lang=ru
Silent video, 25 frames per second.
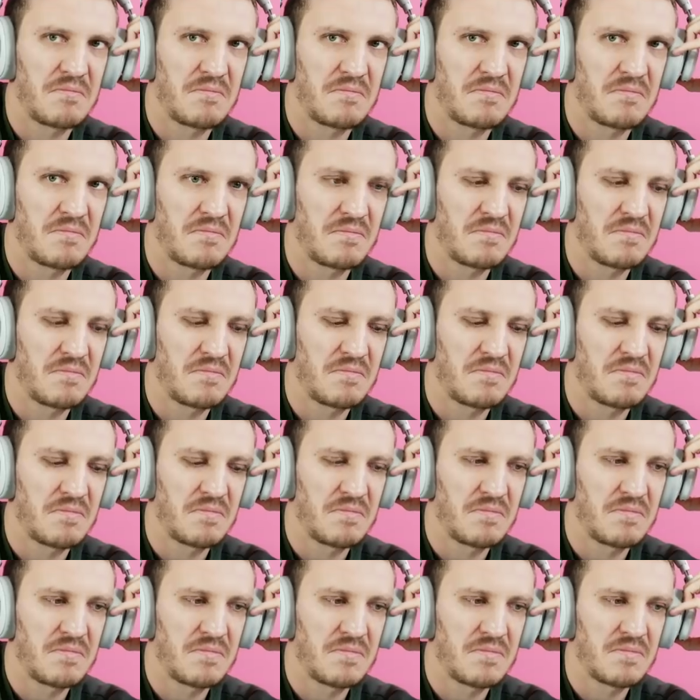фильма Донни
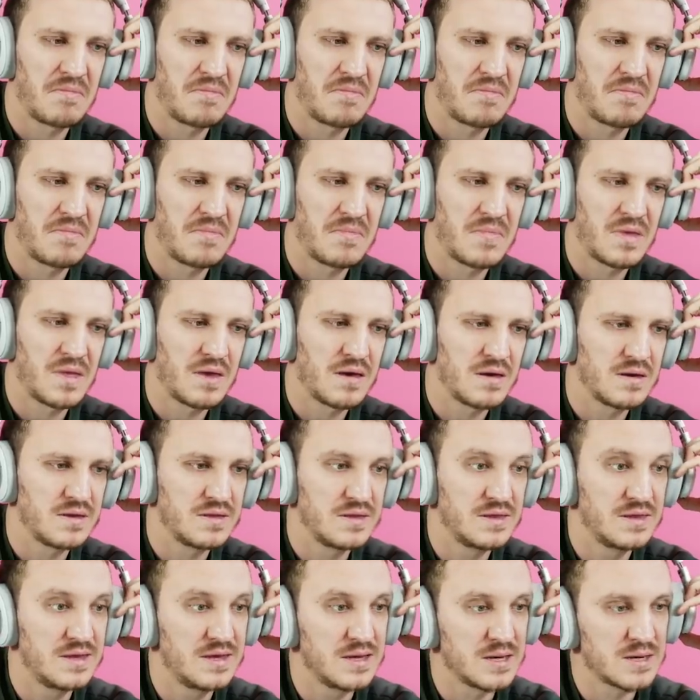
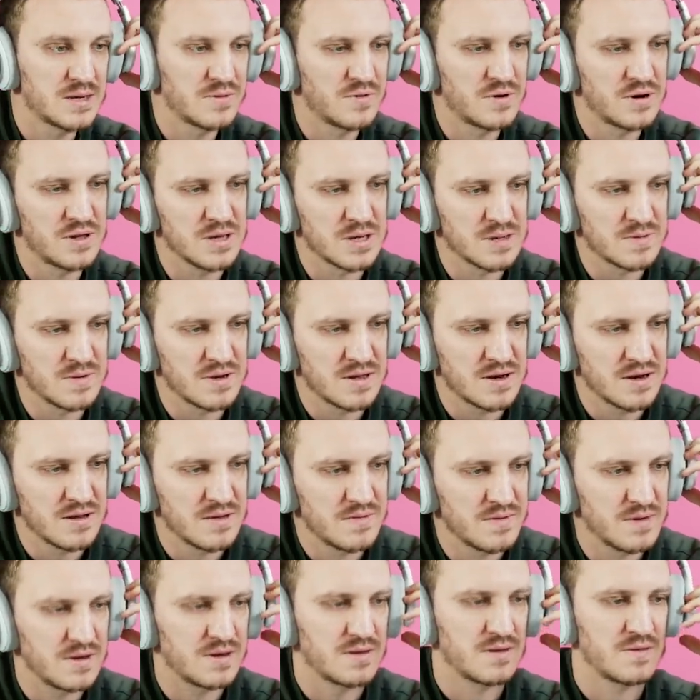Дарк. До сих пор не
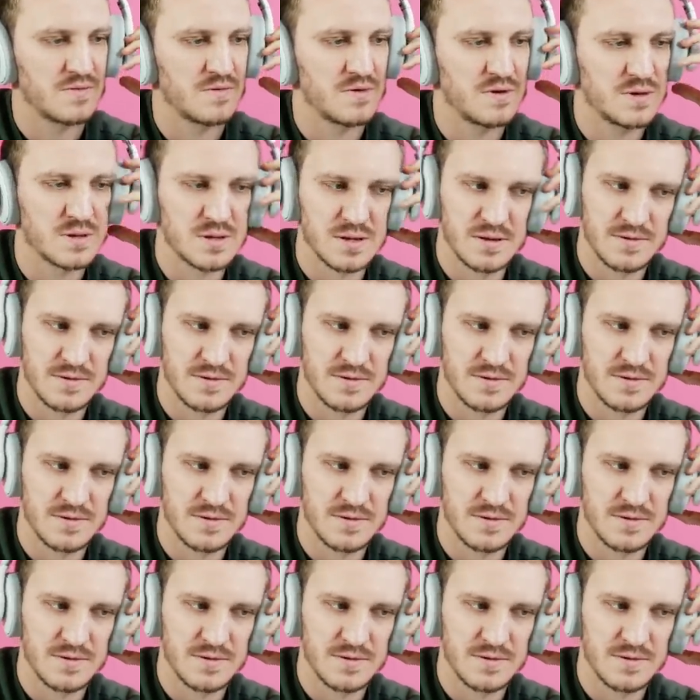смотрел, поэтому не